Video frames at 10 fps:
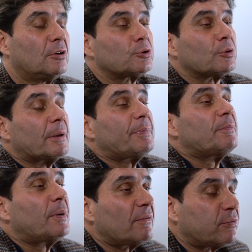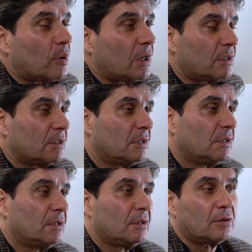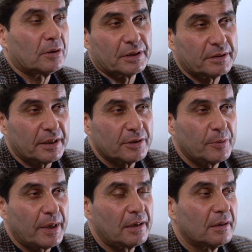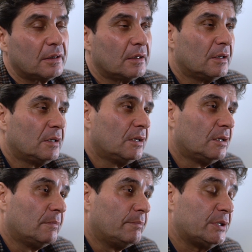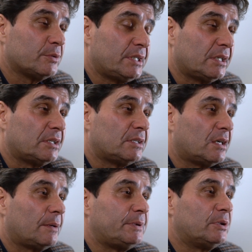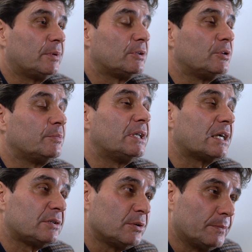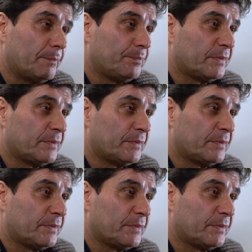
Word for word: ce qu'on appelle parfois un intellectuel, mais aussi en étant rapidement un homme d'action,